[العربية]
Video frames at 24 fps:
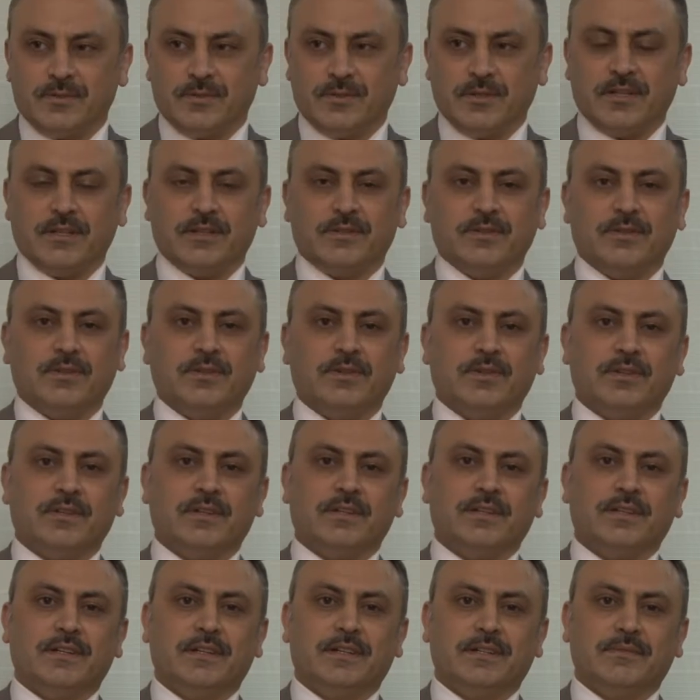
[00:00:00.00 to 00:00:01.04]
شو ليدخ
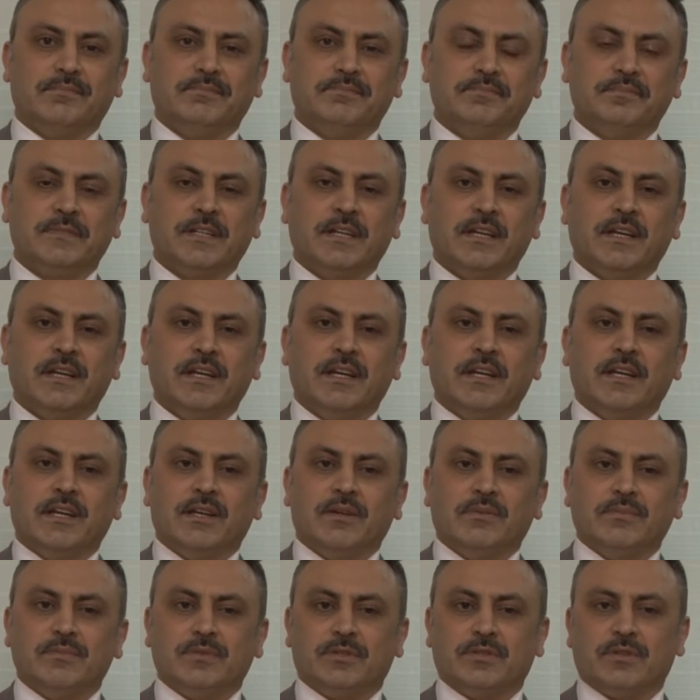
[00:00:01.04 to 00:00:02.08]

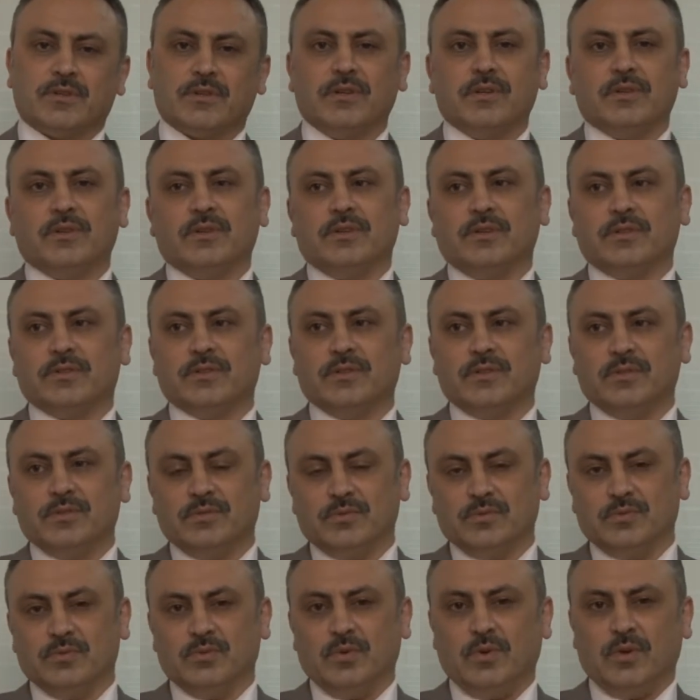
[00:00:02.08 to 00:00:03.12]
بشرولو هادو
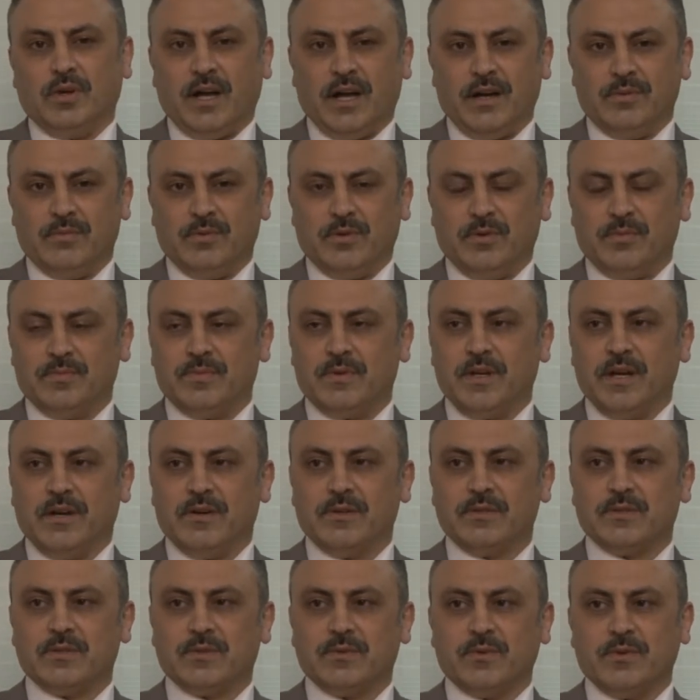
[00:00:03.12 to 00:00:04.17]
وعامو
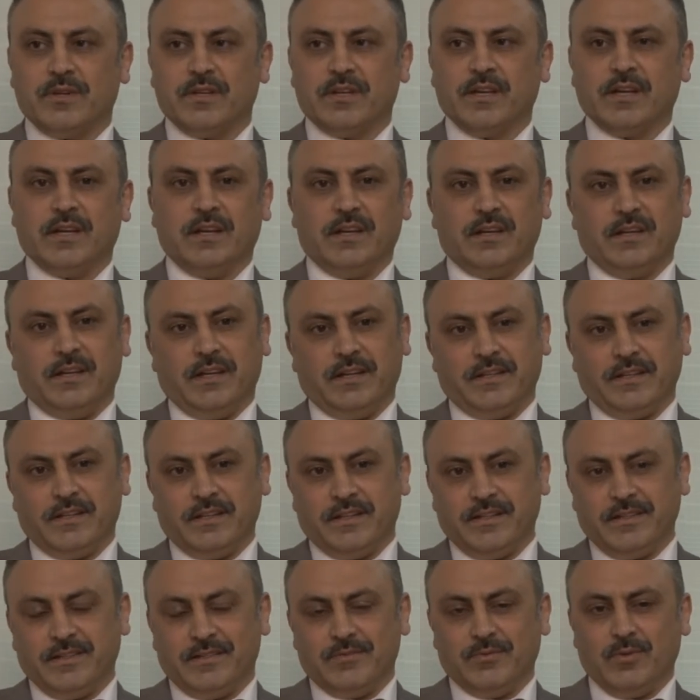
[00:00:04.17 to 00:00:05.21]
بقاوة سوريا
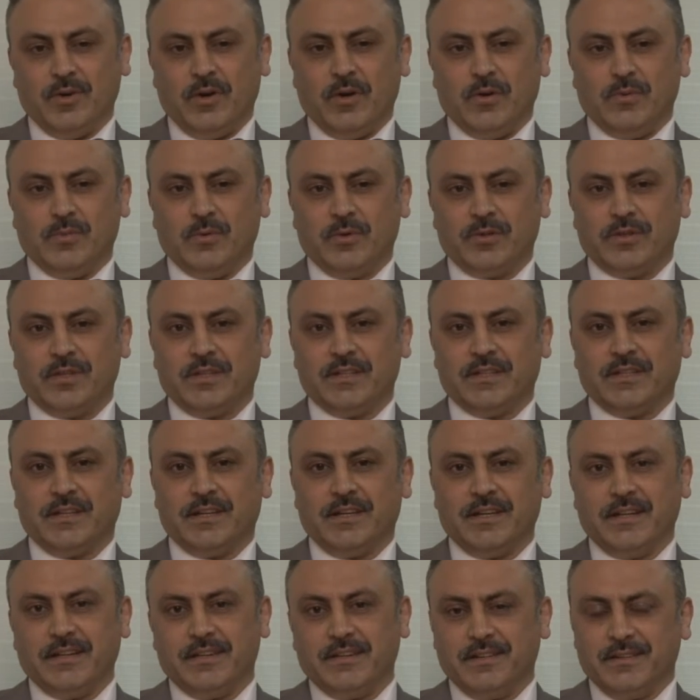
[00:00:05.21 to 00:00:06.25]
يعني وقوموا
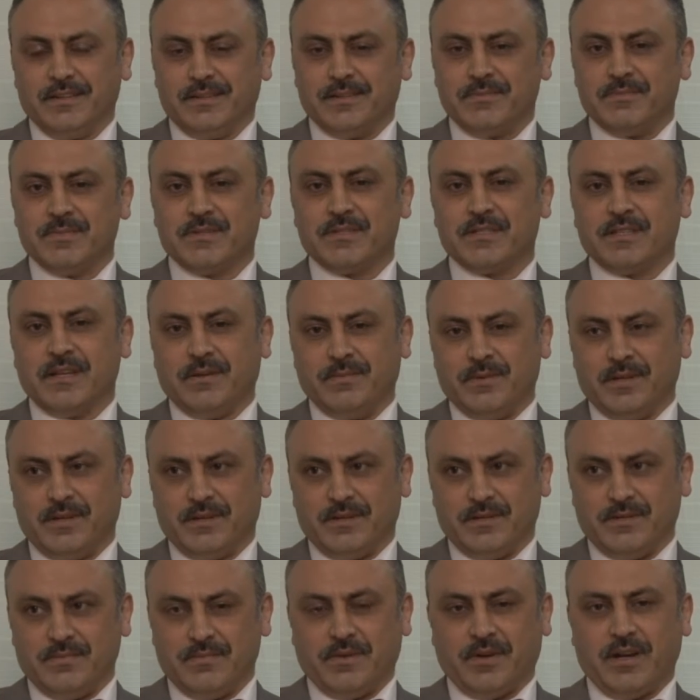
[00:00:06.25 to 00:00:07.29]
مديدة
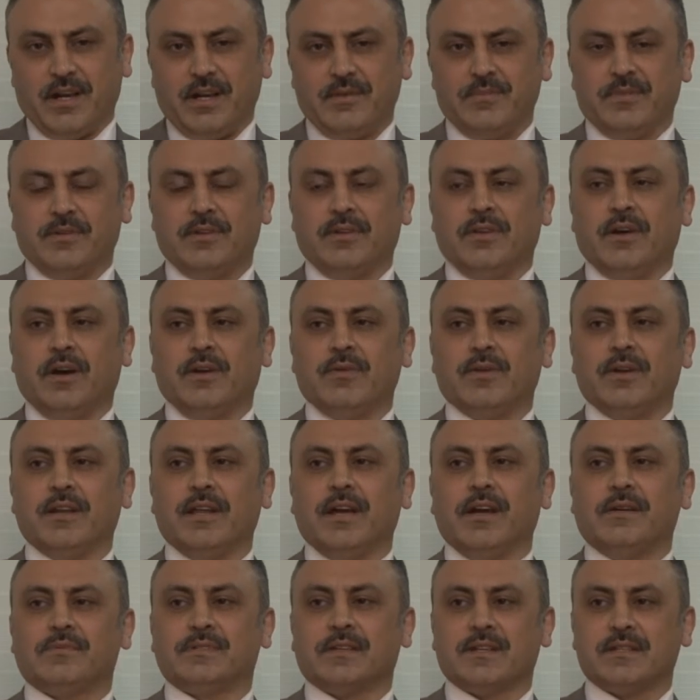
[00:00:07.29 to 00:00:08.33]
مستمر بالرغم انه
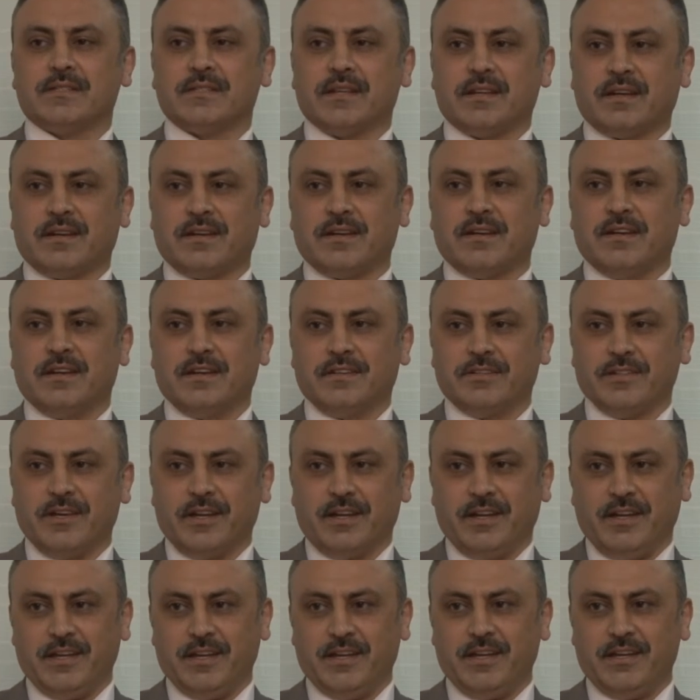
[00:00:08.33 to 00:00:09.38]
هويلة حمش حصر
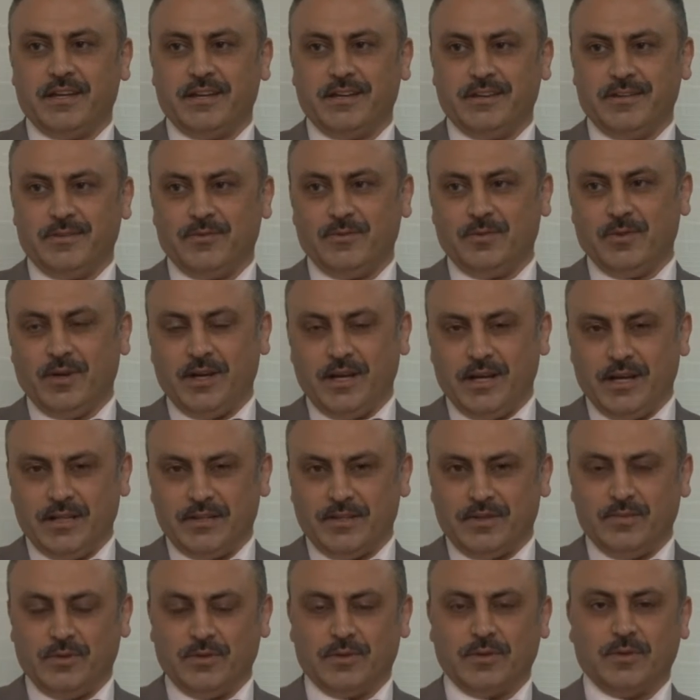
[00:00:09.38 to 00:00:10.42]
يرحي آه،
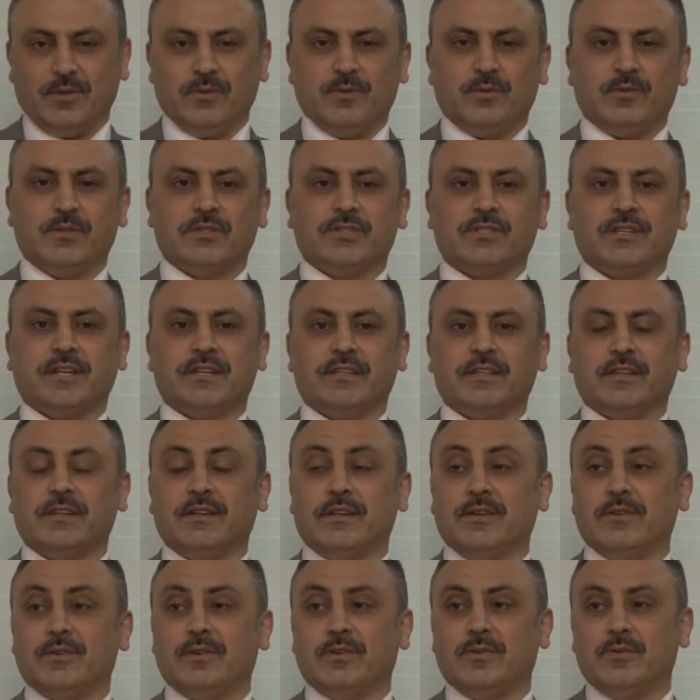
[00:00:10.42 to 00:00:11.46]
ولقادر موتو لوني
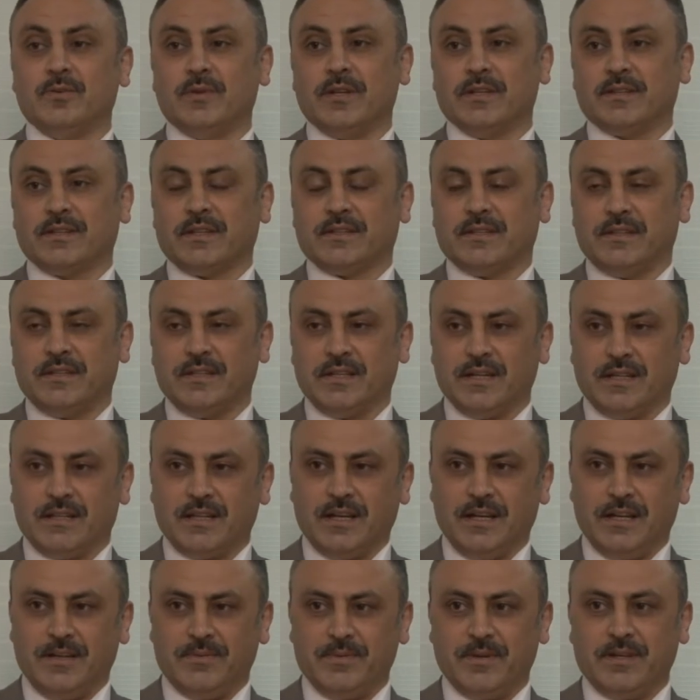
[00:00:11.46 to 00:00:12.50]
شادة له هولة تضحيات
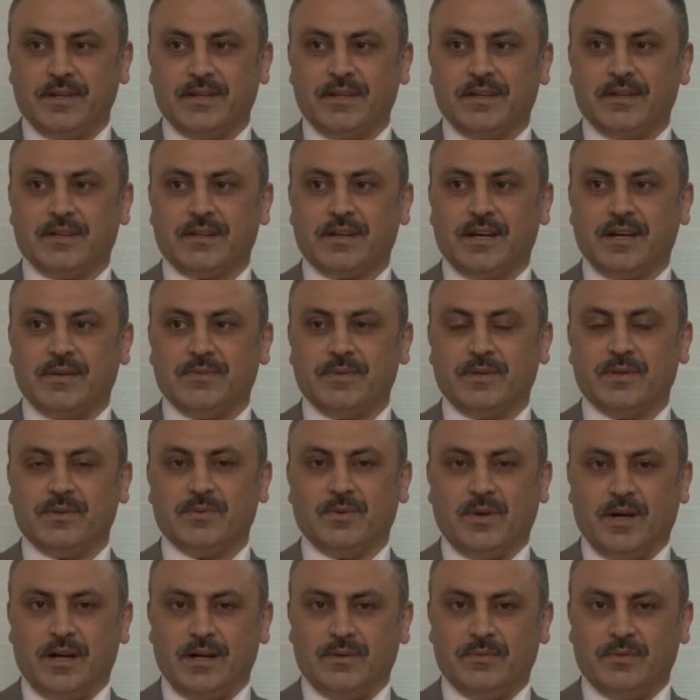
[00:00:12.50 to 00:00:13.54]
غلبة رابع
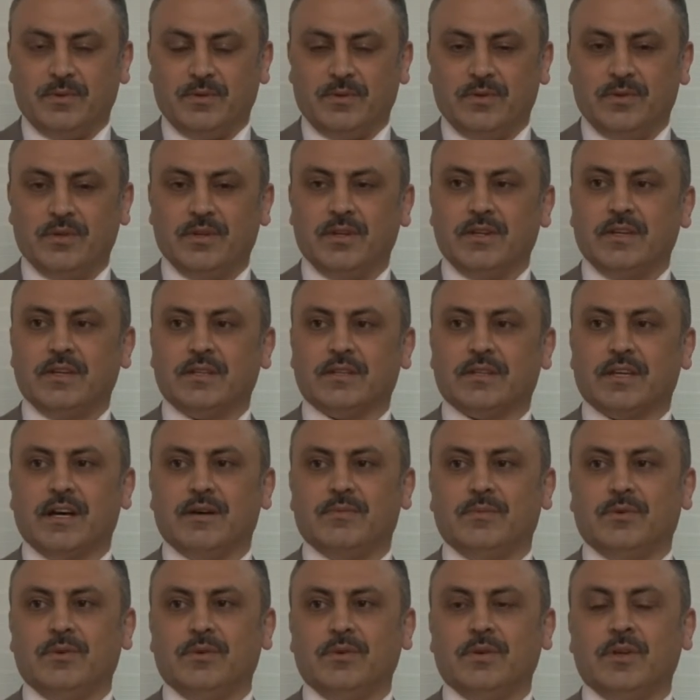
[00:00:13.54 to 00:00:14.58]
وعامو
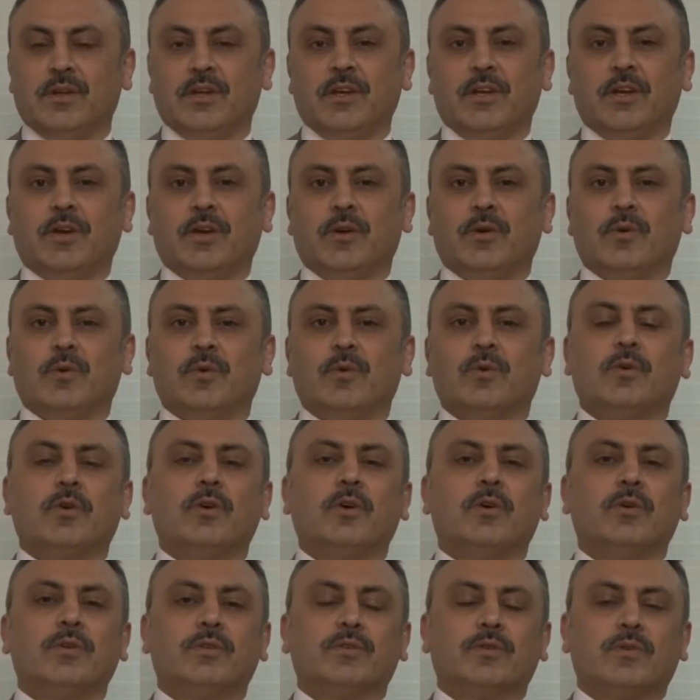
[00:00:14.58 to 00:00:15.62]
طامو
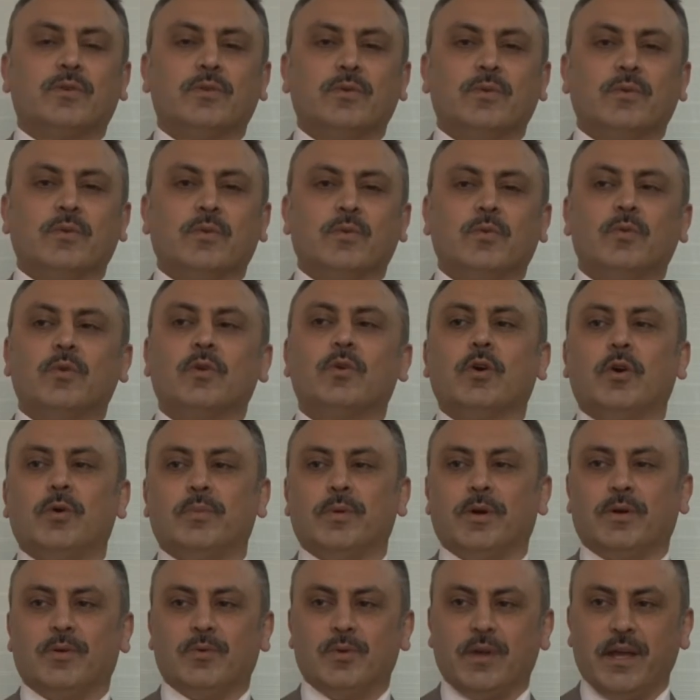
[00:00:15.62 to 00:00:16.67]
ولكو
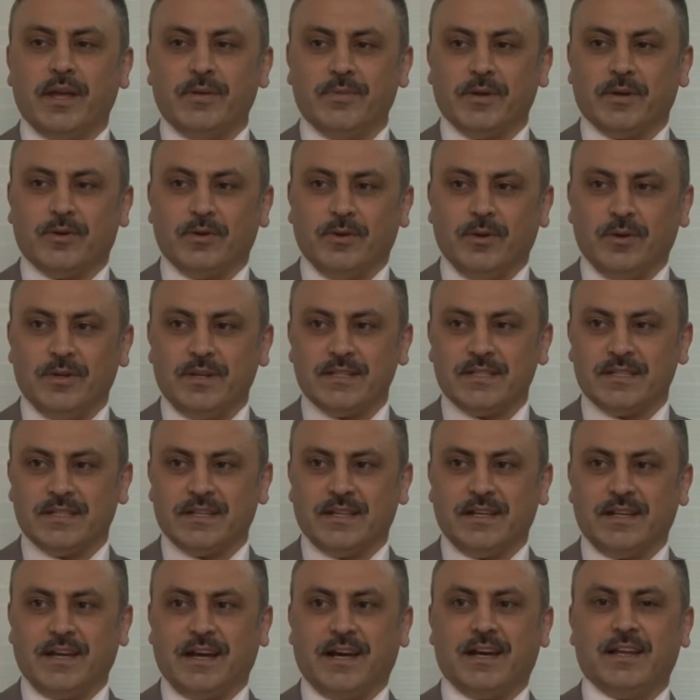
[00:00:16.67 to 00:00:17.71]
ولكوبع ولايبة
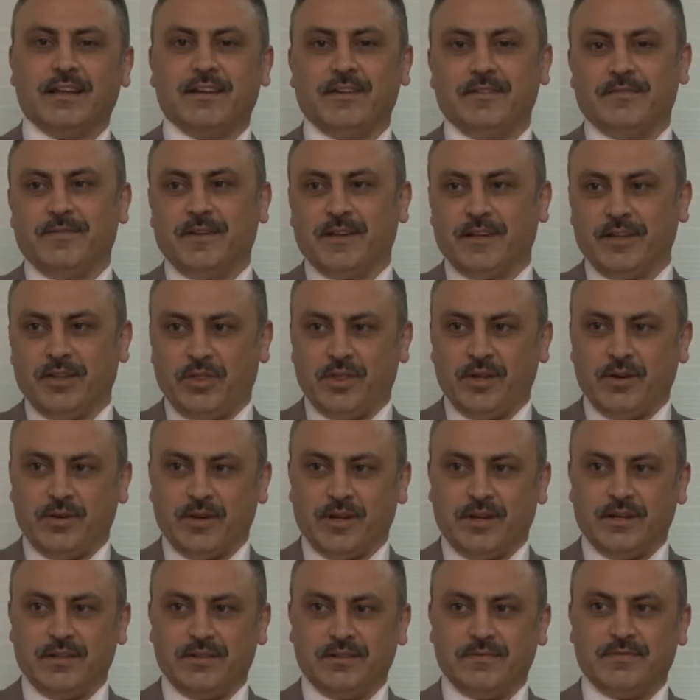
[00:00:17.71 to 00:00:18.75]
كولستي على فلق
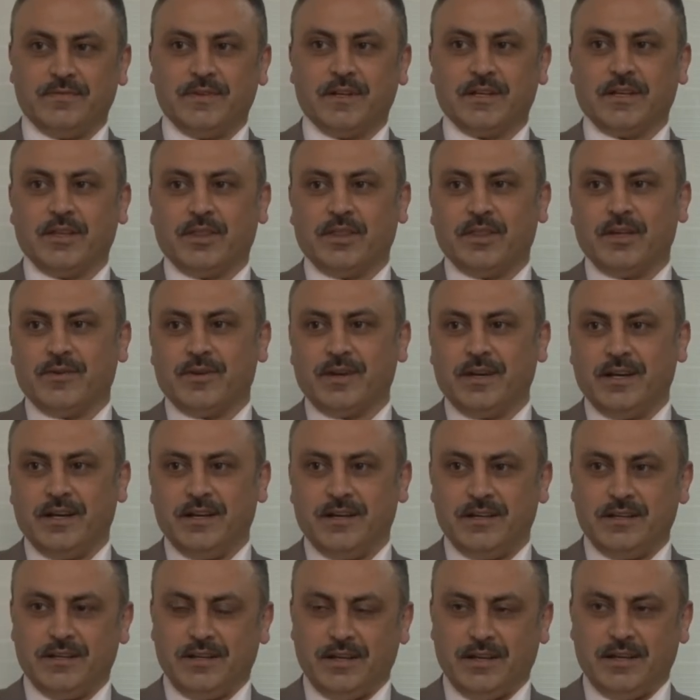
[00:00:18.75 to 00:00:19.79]
الثورة فلق
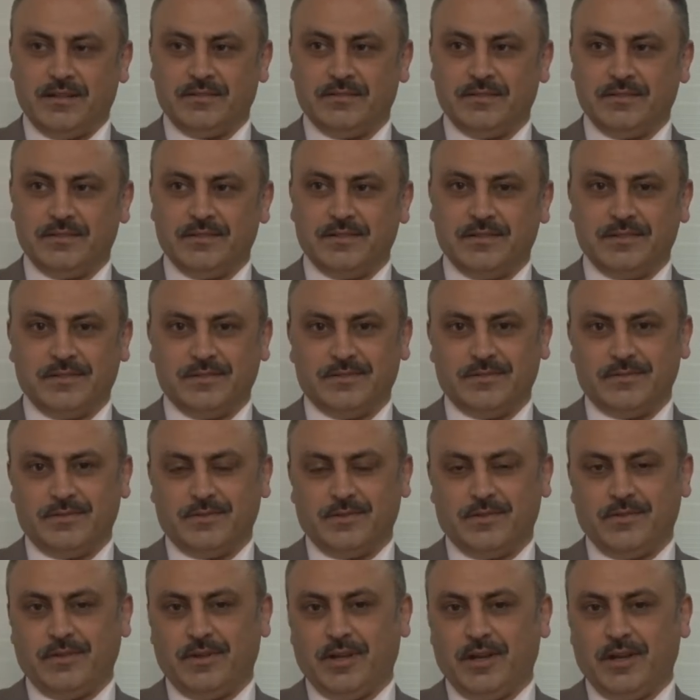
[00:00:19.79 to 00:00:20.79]
الثورة آه،